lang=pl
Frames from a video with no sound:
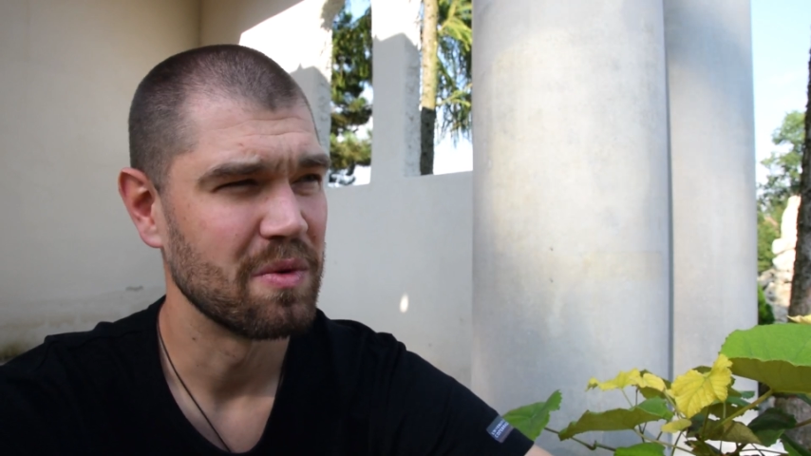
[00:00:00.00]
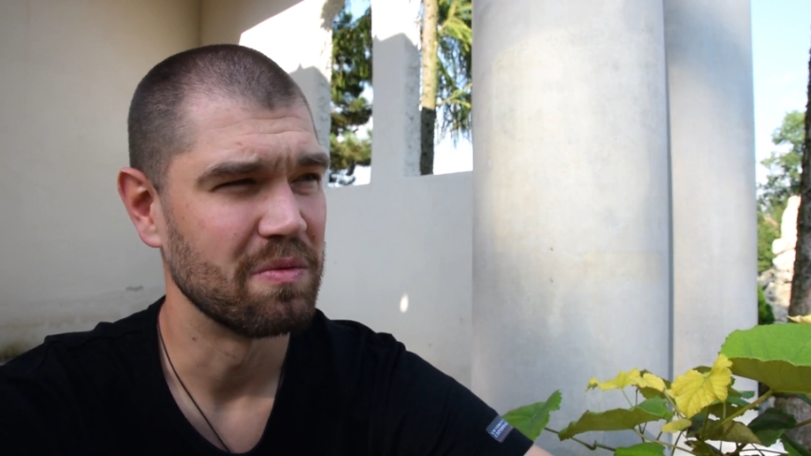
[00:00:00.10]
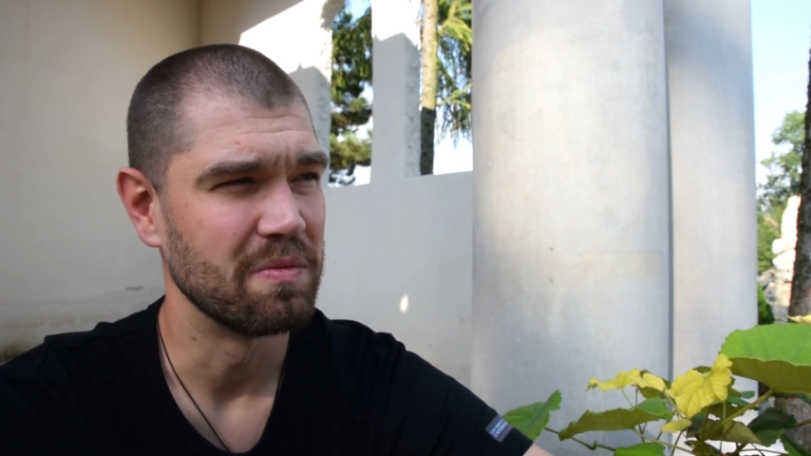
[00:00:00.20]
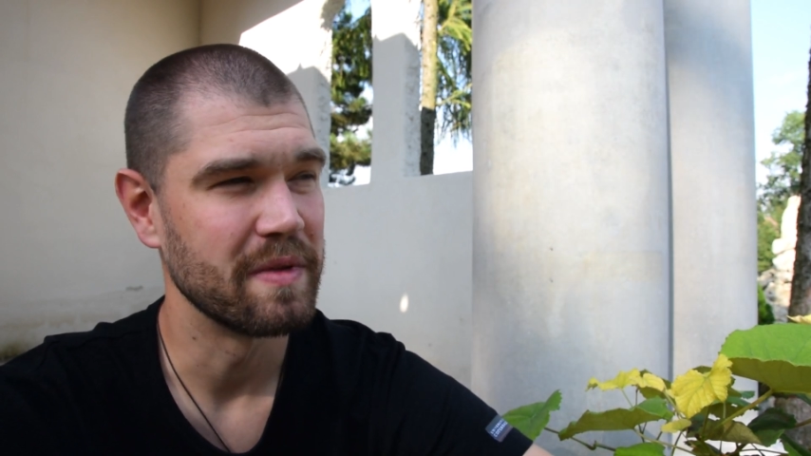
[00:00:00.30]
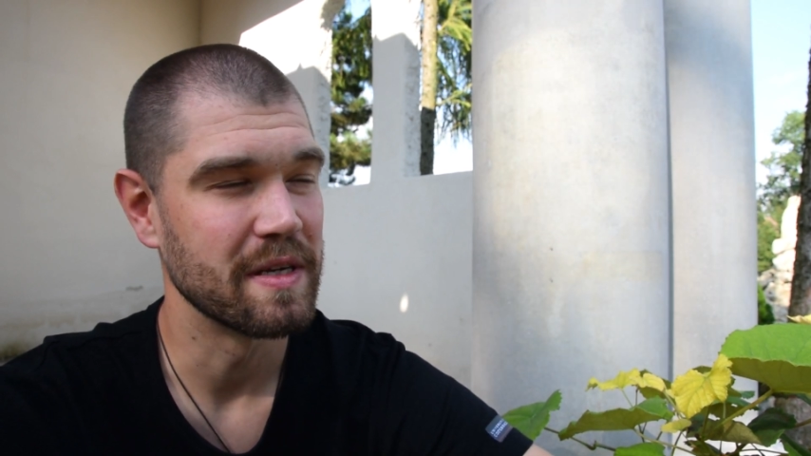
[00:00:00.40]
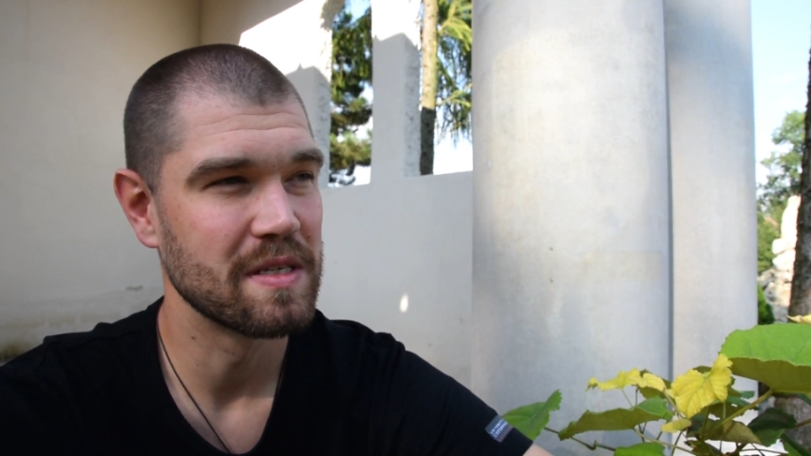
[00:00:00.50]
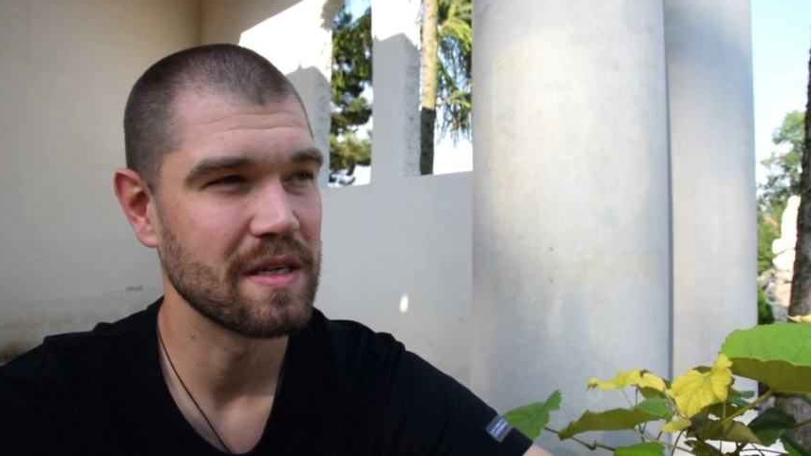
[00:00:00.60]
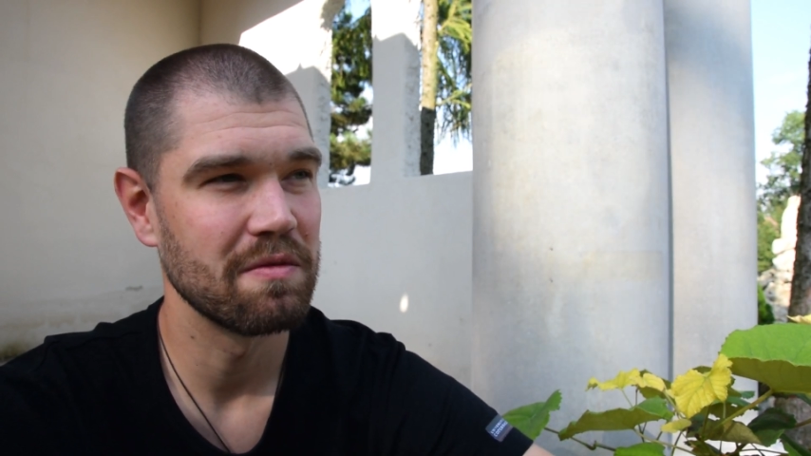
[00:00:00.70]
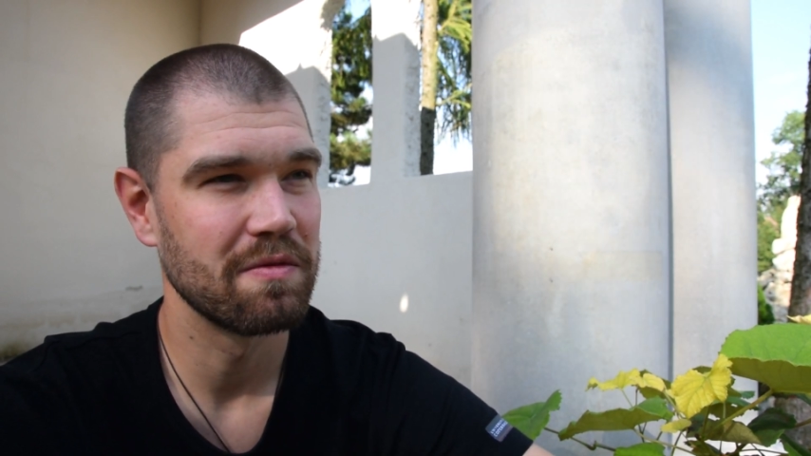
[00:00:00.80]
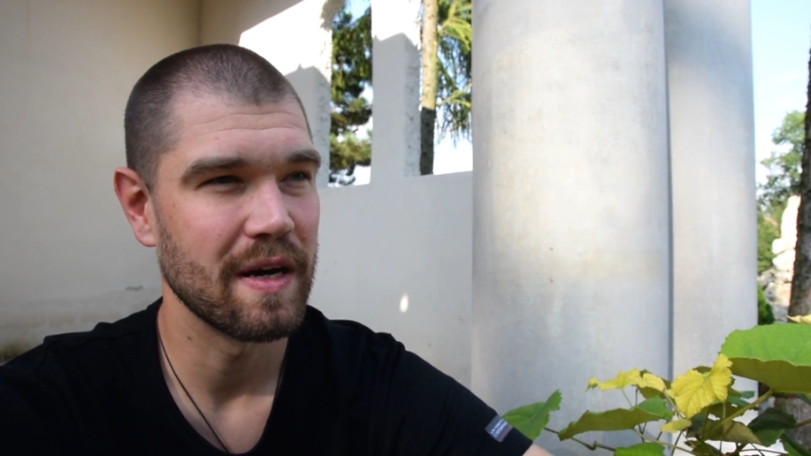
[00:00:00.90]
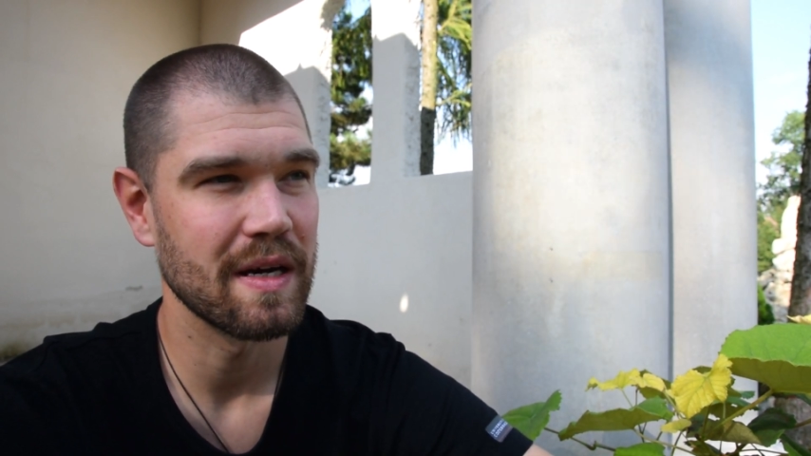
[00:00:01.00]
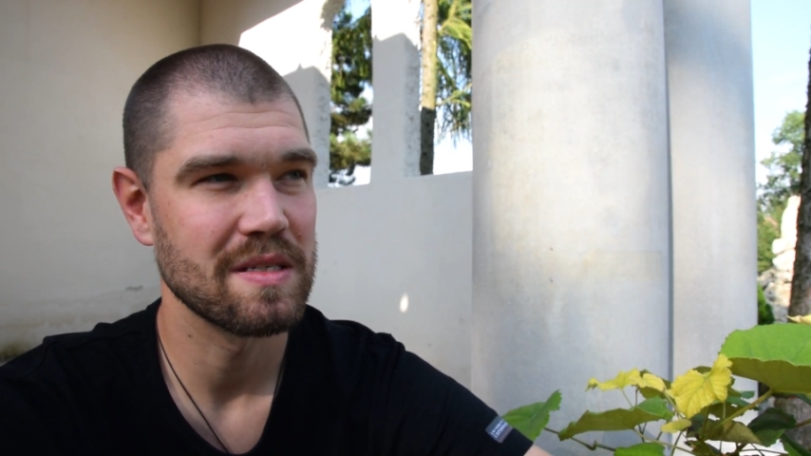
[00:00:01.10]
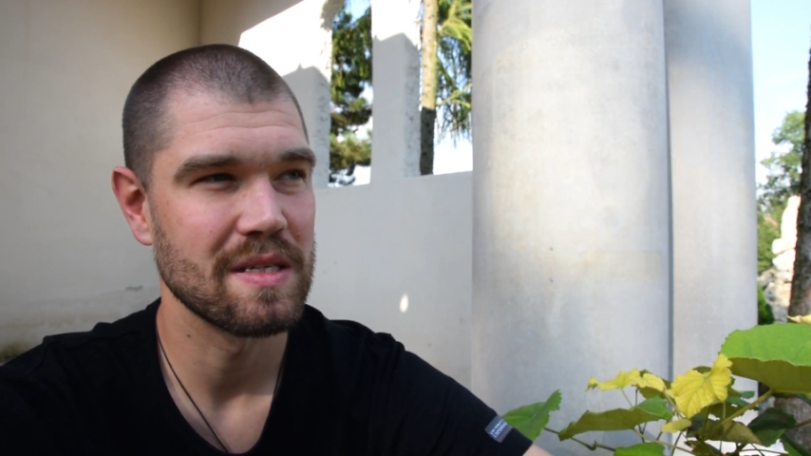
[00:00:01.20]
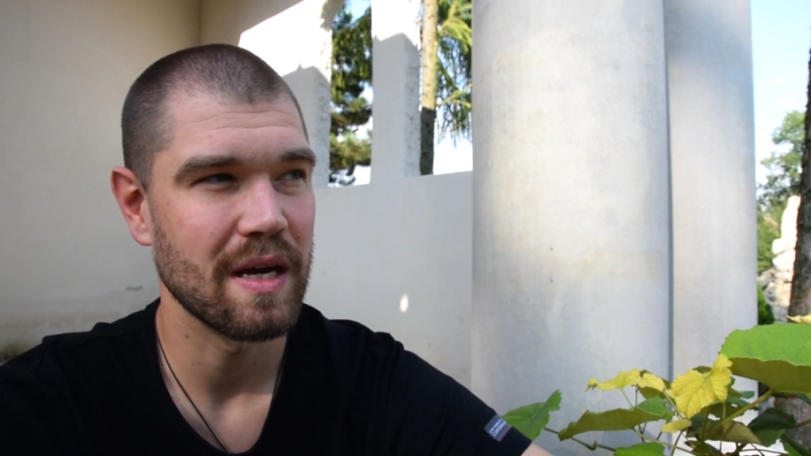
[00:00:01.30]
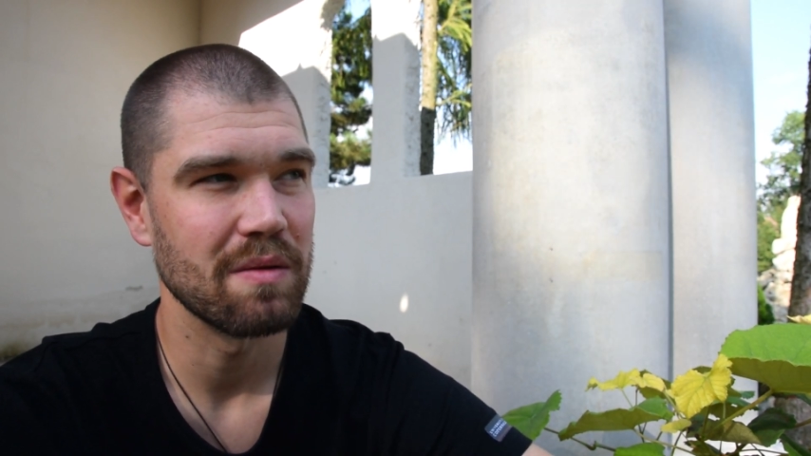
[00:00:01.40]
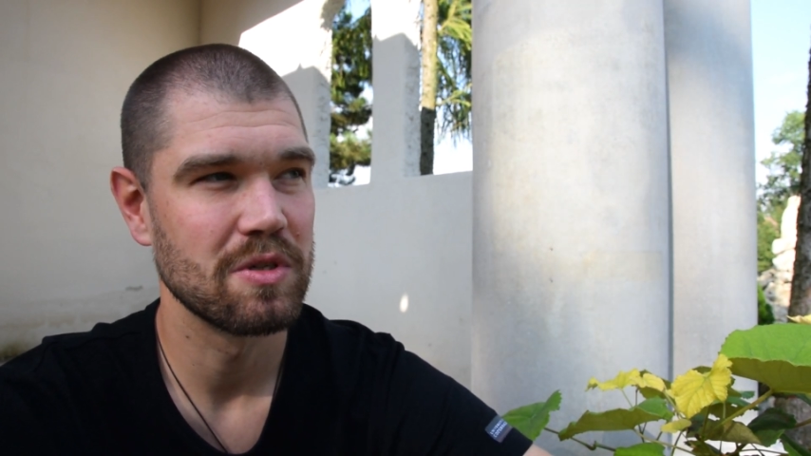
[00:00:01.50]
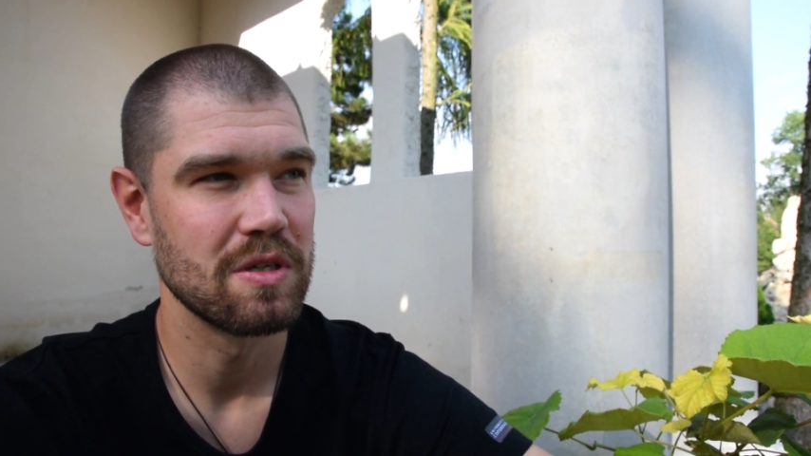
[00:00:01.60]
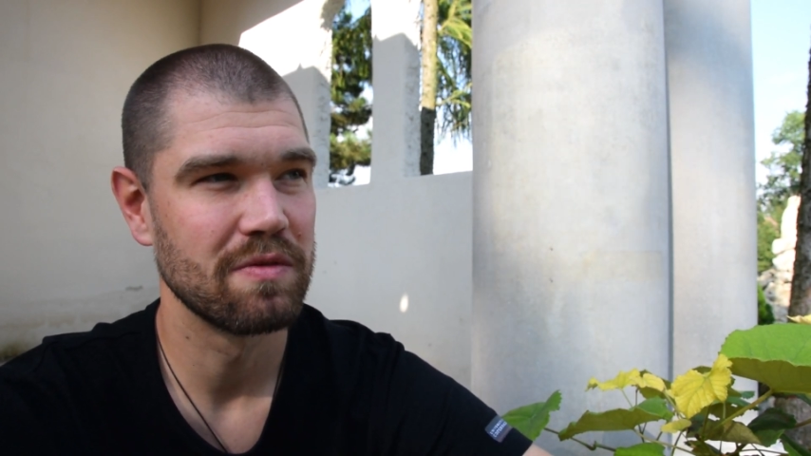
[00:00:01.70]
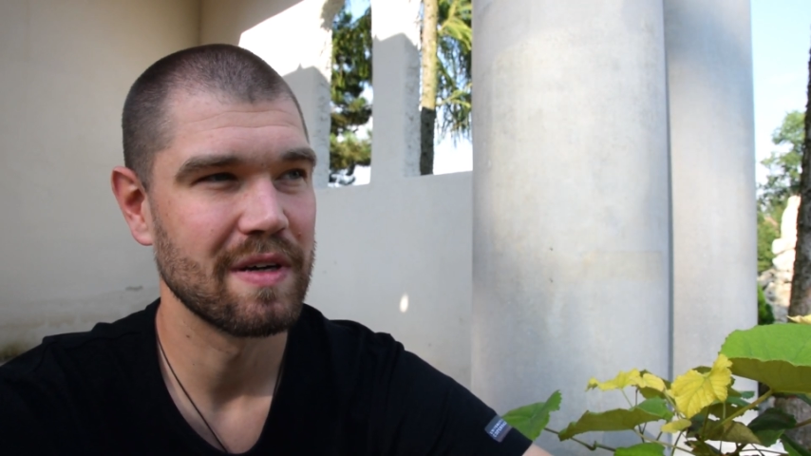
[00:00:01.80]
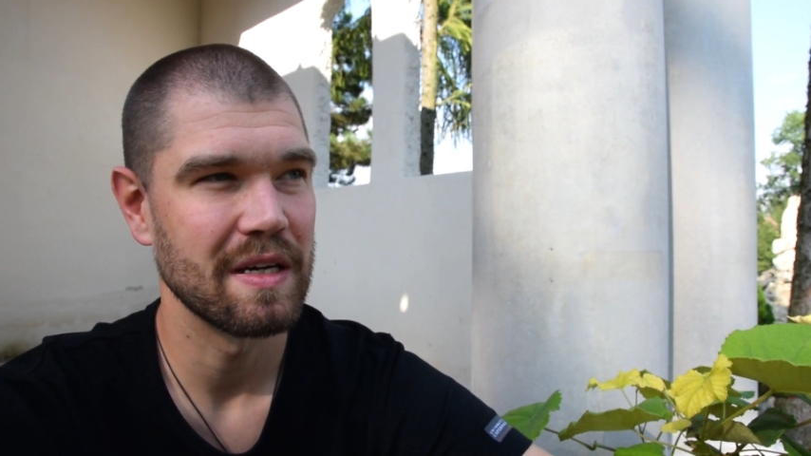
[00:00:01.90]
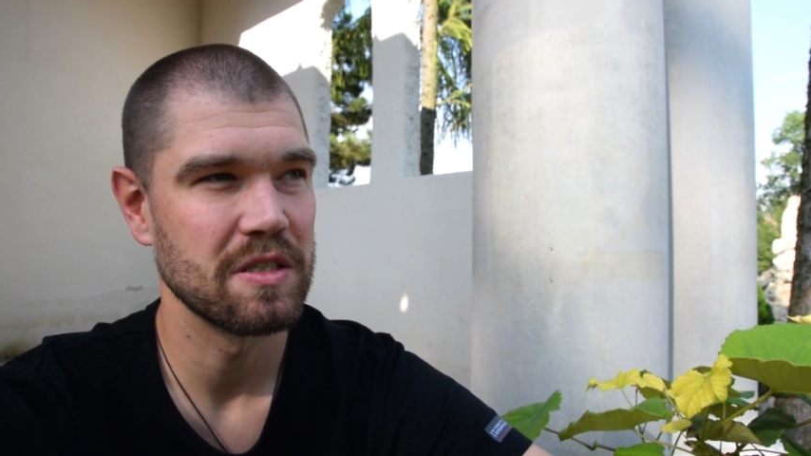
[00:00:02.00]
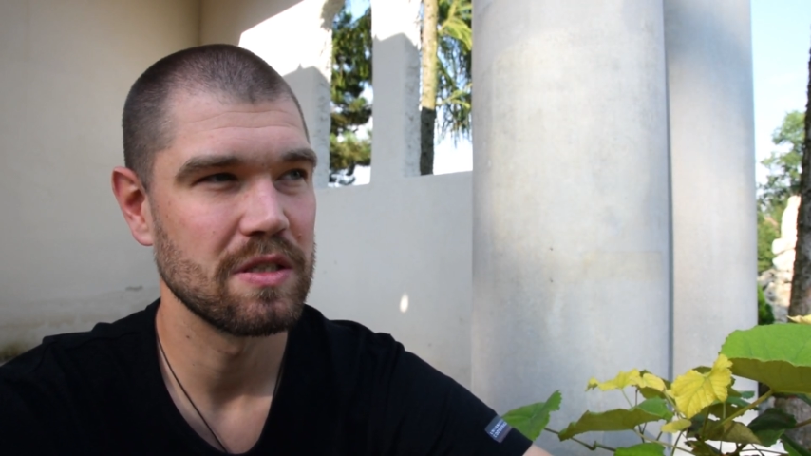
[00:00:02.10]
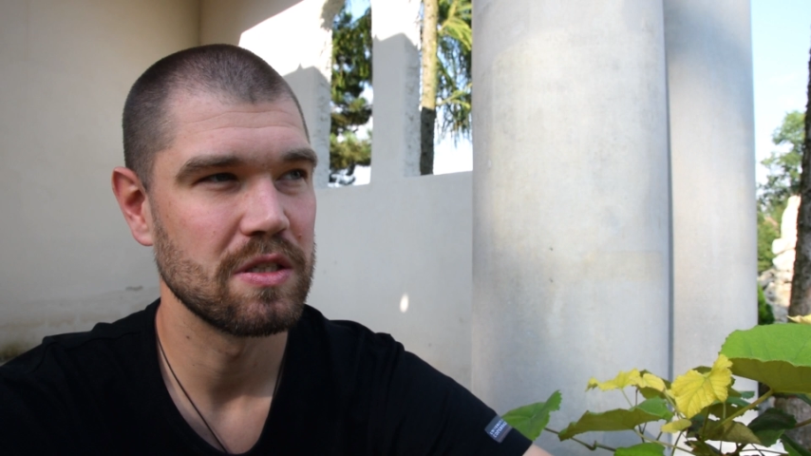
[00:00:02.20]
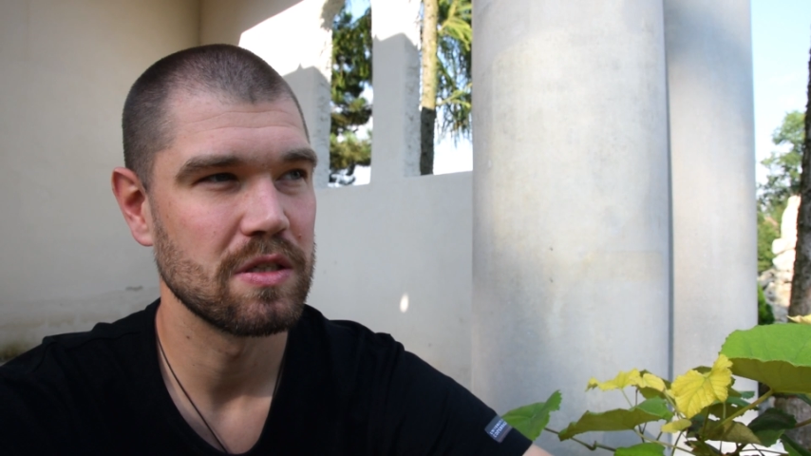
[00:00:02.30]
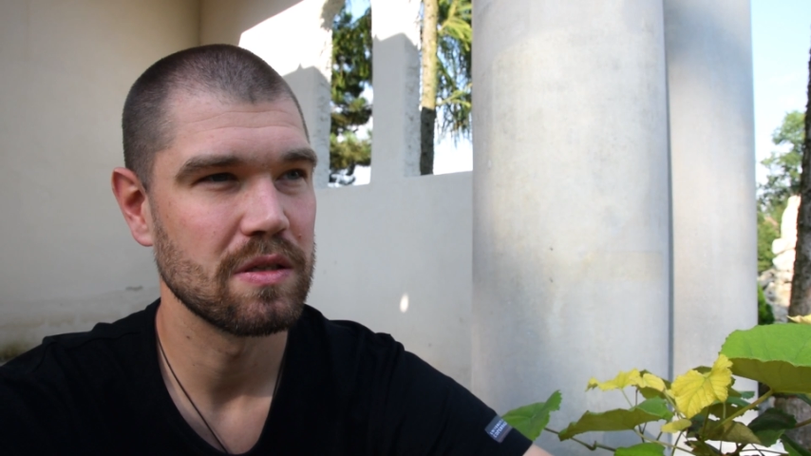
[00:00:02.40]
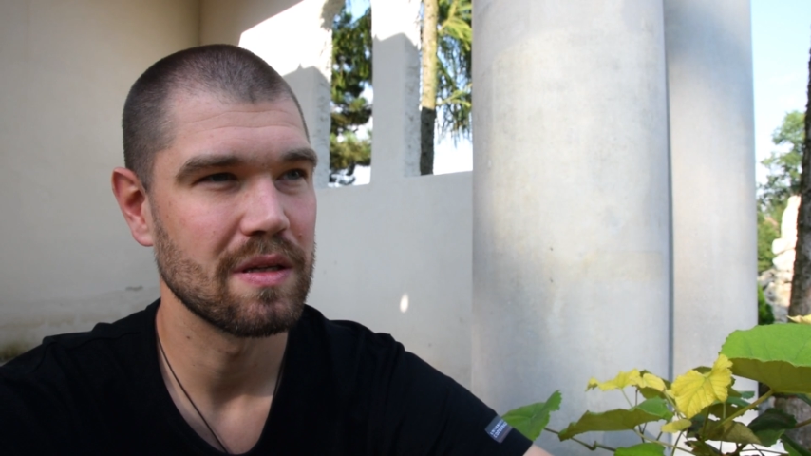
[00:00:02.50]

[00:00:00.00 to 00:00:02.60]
bo językiem wiary staramy się wyrazić